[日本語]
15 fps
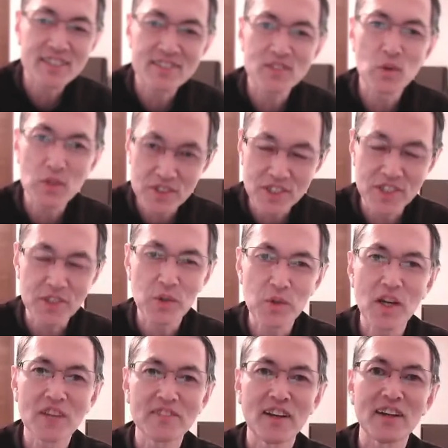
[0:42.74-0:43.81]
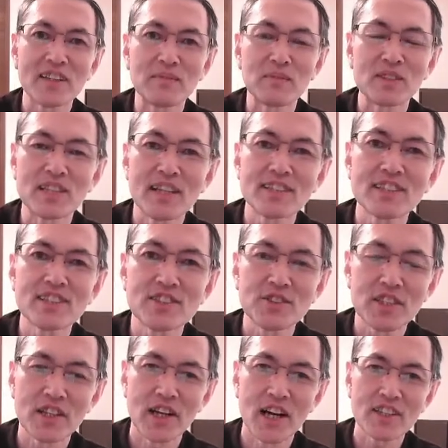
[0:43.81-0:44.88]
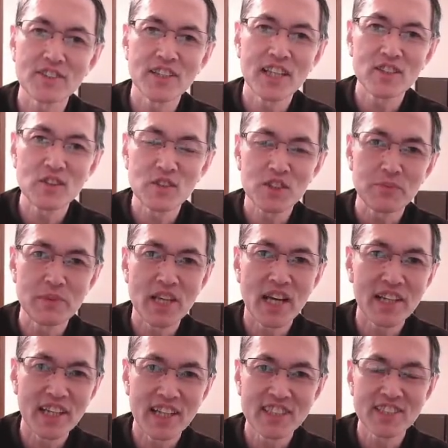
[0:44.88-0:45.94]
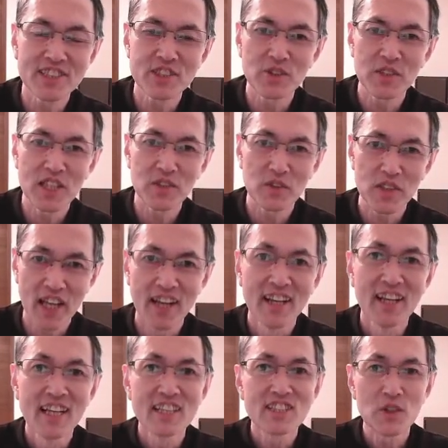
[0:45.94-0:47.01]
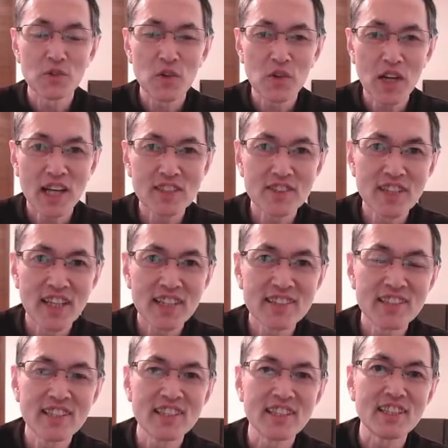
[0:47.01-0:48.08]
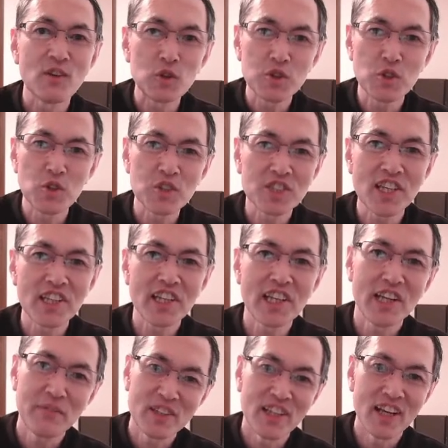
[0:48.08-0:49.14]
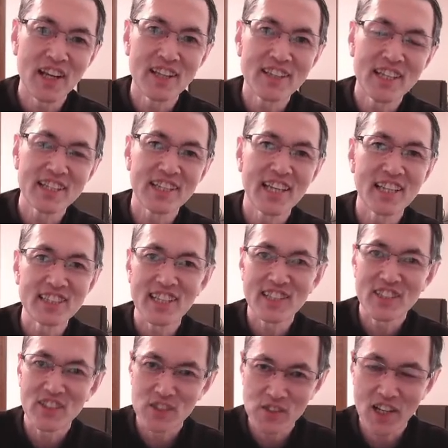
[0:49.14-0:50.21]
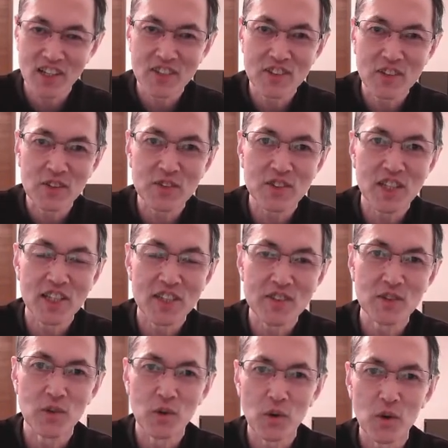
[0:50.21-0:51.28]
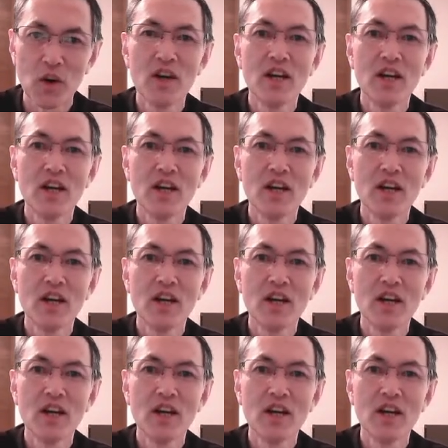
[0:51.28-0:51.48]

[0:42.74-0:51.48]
特に教科の中でも算数って学年の積み上げが必要なのでその学年に保証しなければならない計算力学力っていうのを